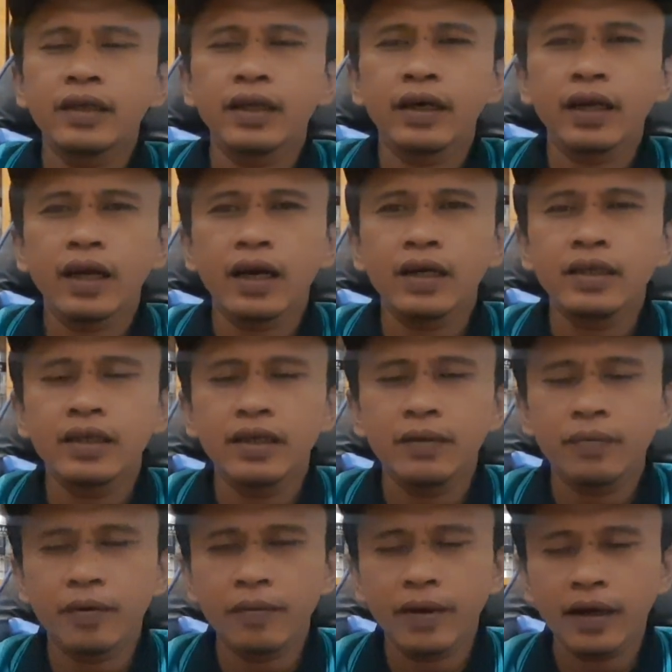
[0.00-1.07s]
selera
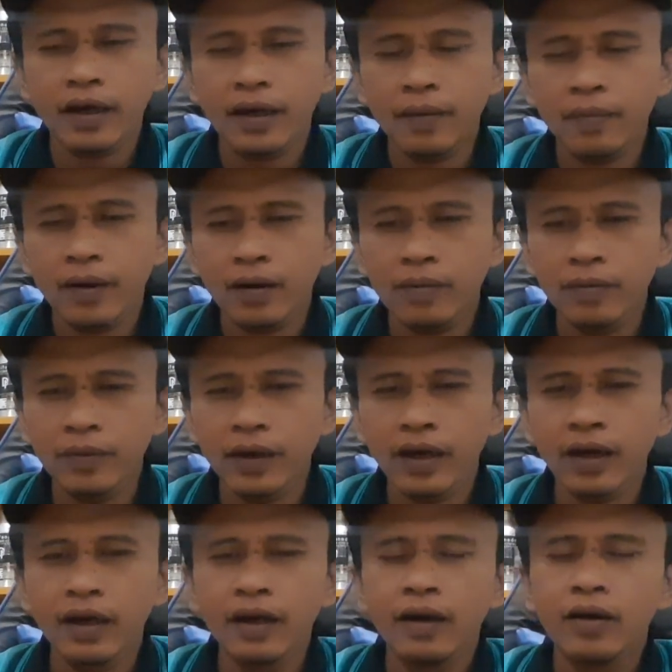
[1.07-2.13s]
si pemakai
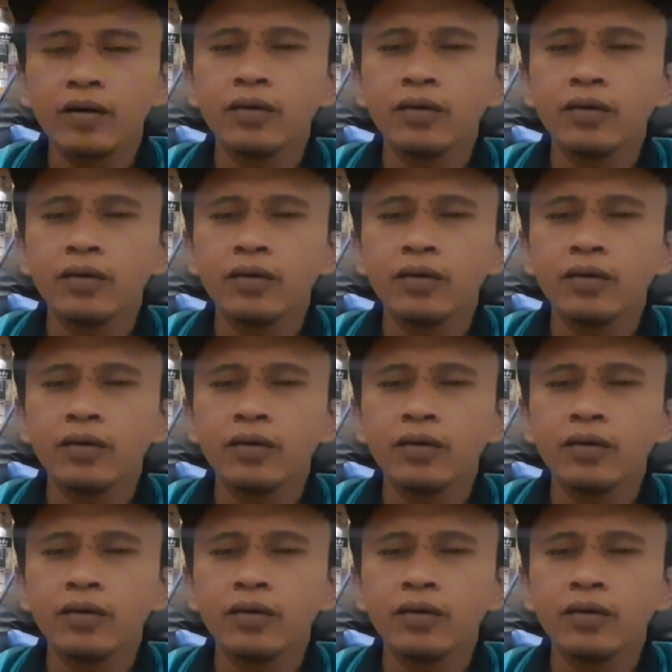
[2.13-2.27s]
parfumnya.